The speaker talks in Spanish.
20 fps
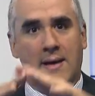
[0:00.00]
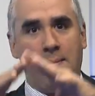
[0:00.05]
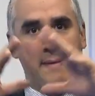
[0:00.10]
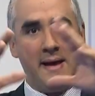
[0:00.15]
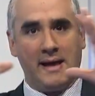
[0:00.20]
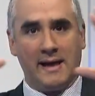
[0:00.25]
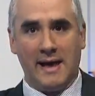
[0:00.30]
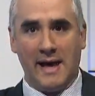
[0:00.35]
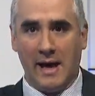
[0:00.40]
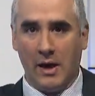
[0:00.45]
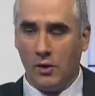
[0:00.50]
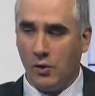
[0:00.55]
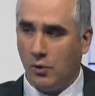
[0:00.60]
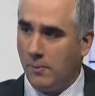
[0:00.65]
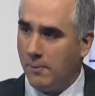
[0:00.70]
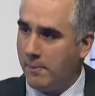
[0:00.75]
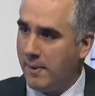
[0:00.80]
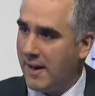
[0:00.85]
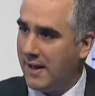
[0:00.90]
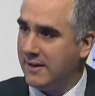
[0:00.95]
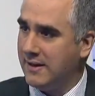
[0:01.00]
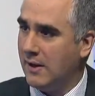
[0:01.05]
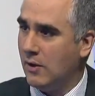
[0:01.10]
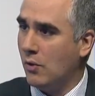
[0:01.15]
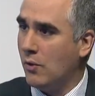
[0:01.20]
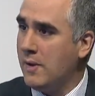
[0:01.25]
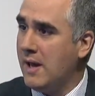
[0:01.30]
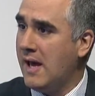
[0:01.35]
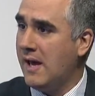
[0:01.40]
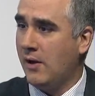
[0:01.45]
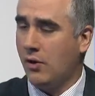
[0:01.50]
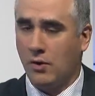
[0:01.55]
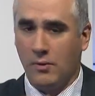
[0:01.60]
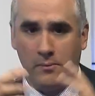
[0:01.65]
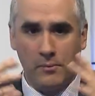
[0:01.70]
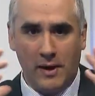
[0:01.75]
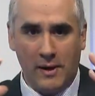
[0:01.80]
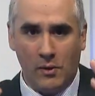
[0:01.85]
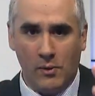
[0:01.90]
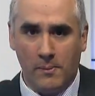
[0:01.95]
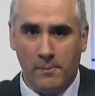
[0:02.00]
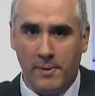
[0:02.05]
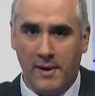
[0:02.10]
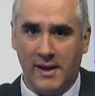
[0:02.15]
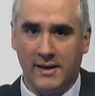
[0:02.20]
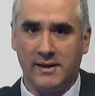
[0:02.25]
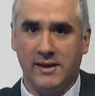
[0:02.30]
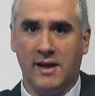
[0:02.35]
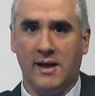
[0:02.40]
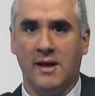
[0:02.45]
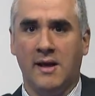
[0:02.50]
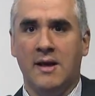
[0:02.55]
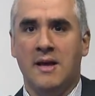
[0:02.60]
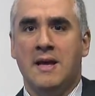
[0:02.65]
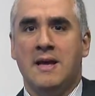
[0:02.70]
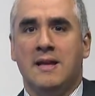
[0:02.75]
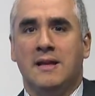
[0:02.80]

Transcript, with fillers: enmarcado en un plan de gobierno, en un plan de,